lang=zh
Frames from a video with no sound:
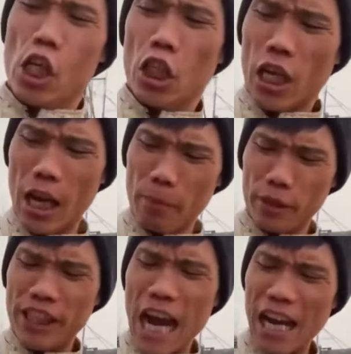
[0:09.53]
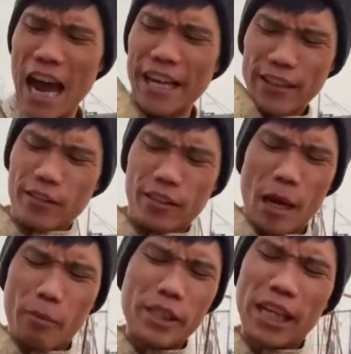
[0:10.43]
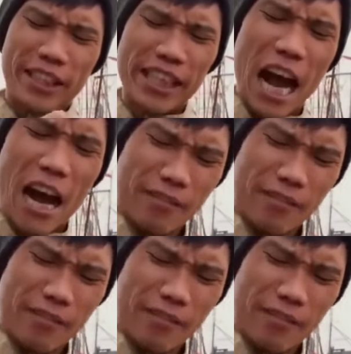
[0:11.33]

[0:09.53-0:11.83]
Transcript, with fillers: 他还不下来，他不想下。